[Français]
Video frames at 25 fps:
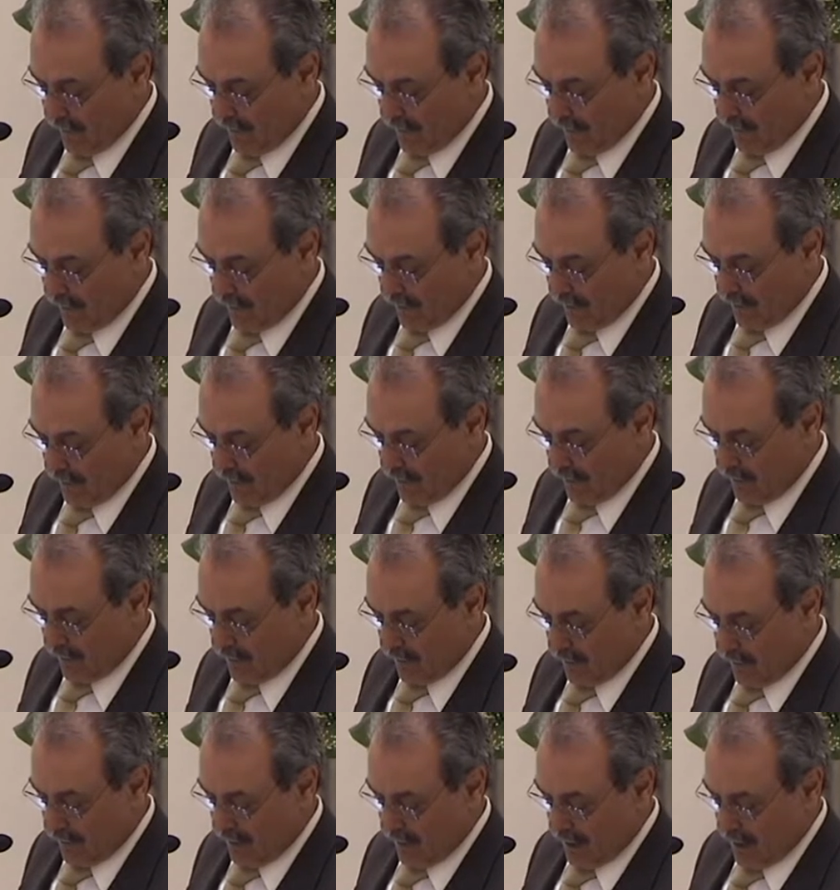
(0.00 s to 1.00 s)
Il y a
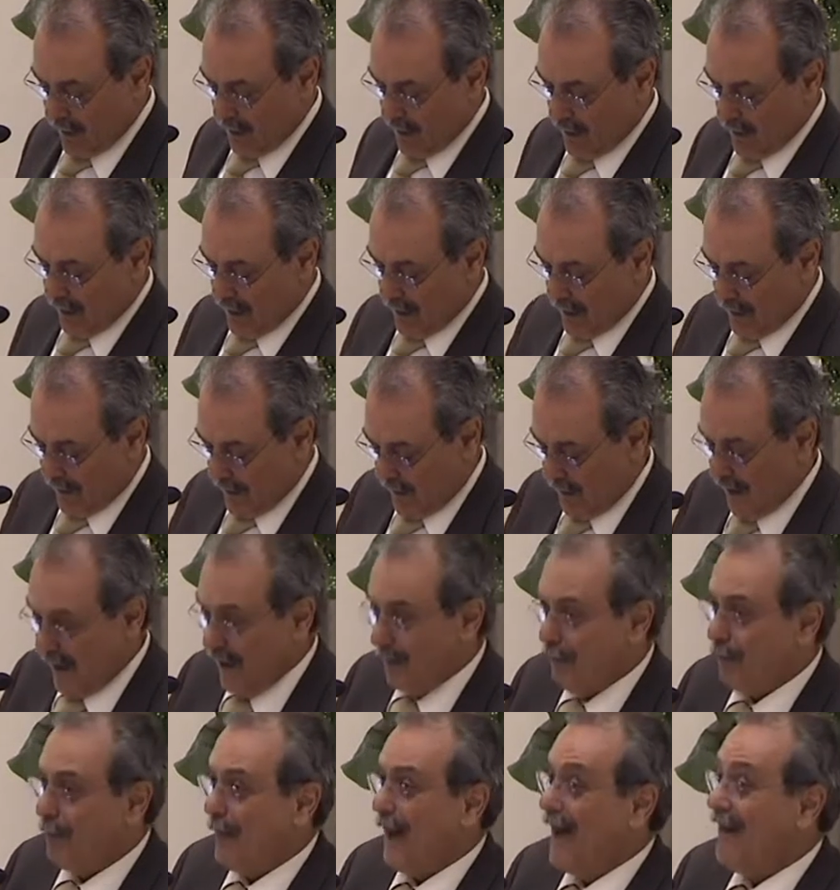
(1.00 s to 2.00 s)
certains frères qui
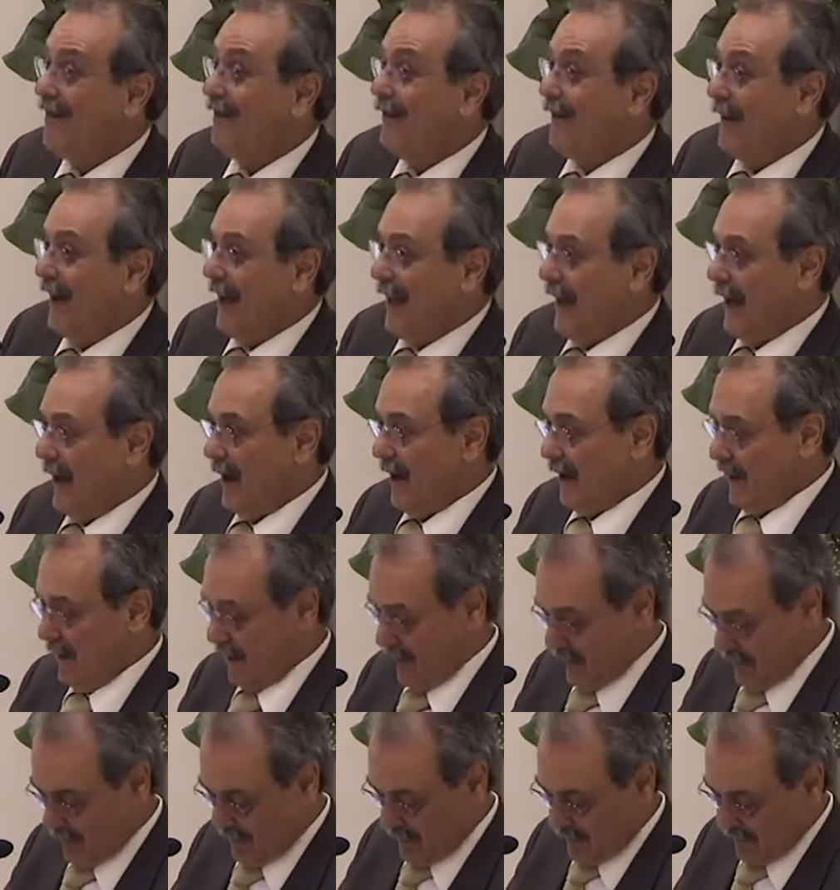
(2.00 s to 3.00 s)
sont là et qui
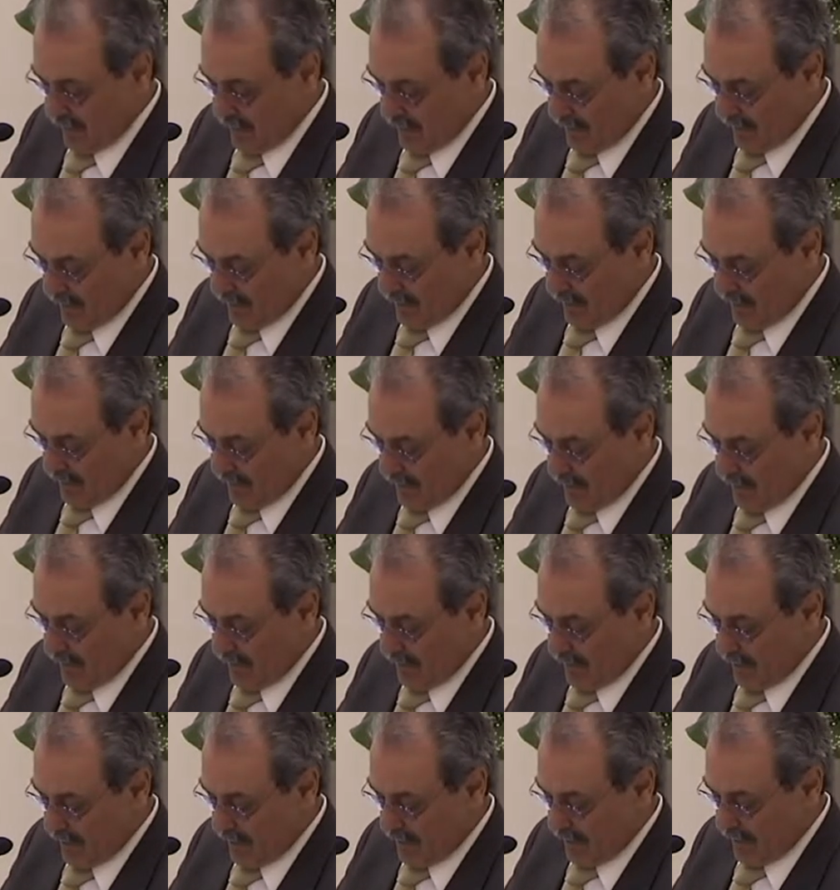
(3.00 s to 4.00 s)
font
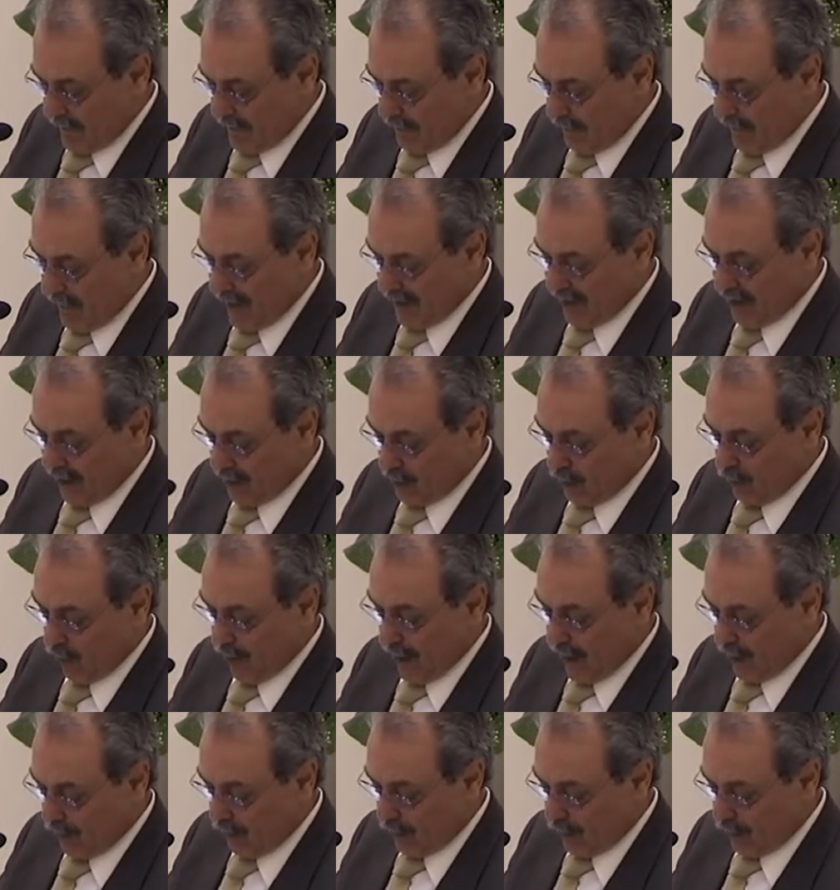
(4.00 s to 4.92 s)
les frères, mais ils ne sont